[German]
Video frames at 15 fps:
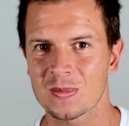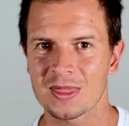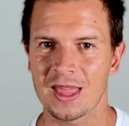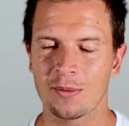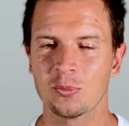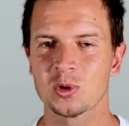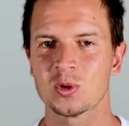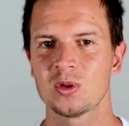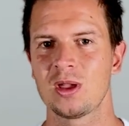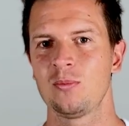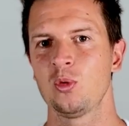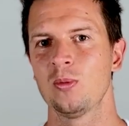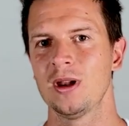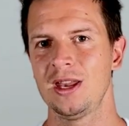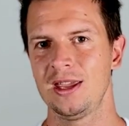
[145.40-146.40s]
dann musst du eben
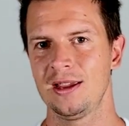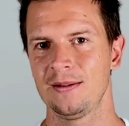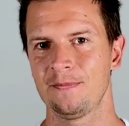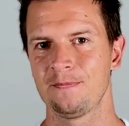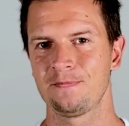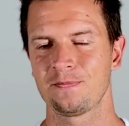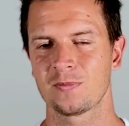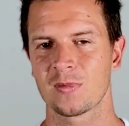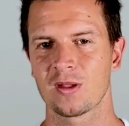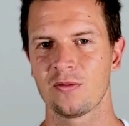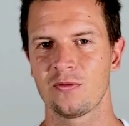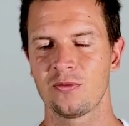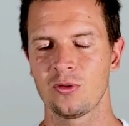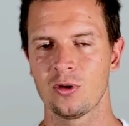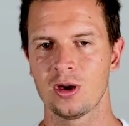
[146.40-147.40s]
überlegen,
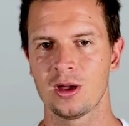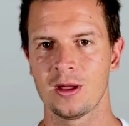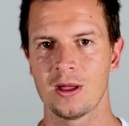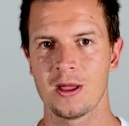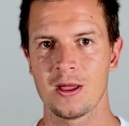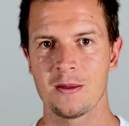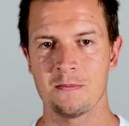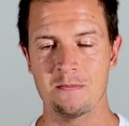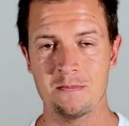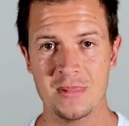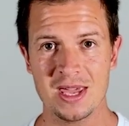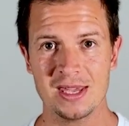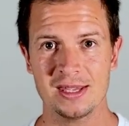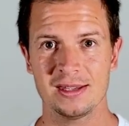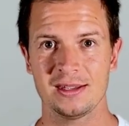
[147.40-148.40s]
für
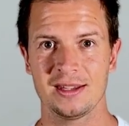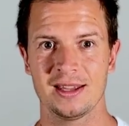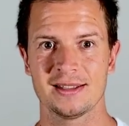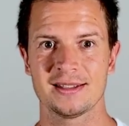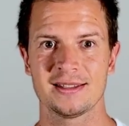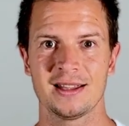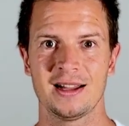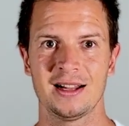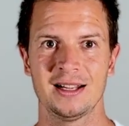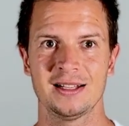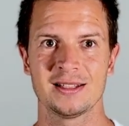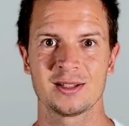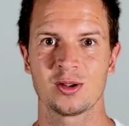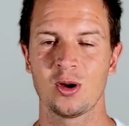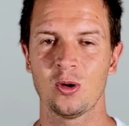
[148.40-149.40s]
mich jetzt
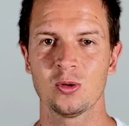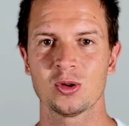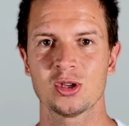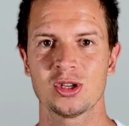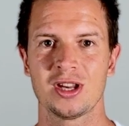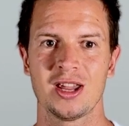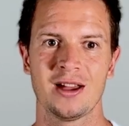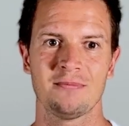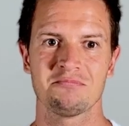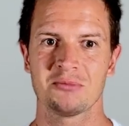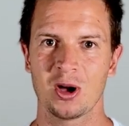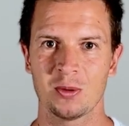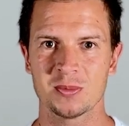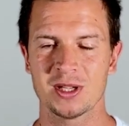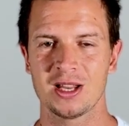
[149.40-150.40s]
als Coach, der
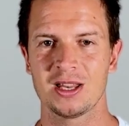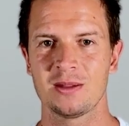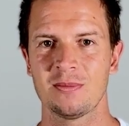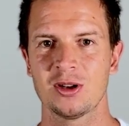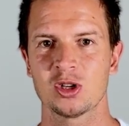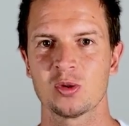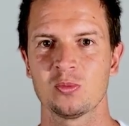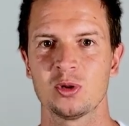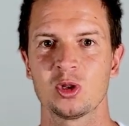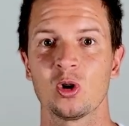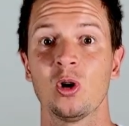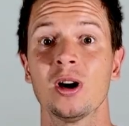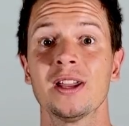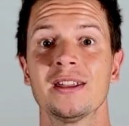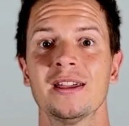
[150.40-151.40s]
hauptsächlich Menschen
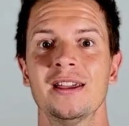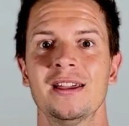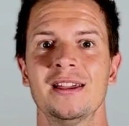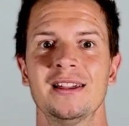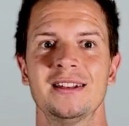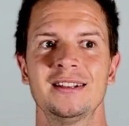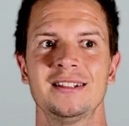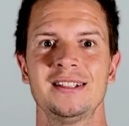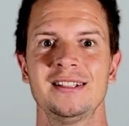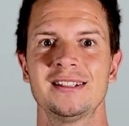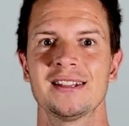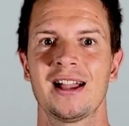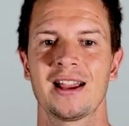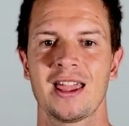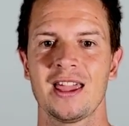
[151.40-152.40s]
betreut, die
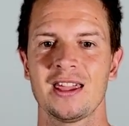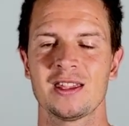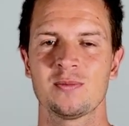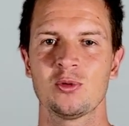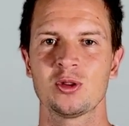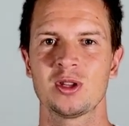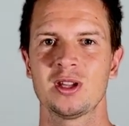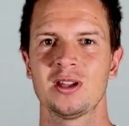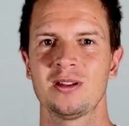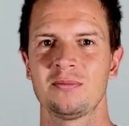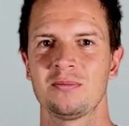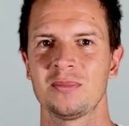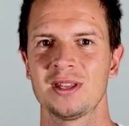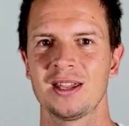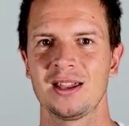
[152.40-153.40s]
sagen, hey, ich möchte
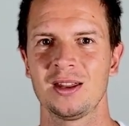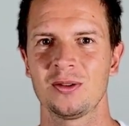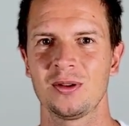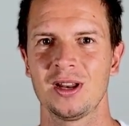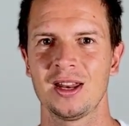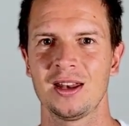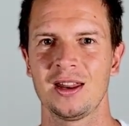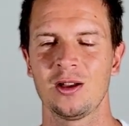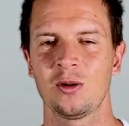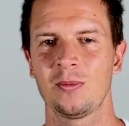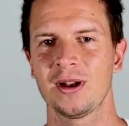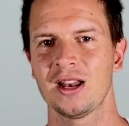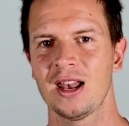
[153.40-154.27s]
mit der ketogenen Ernährung meine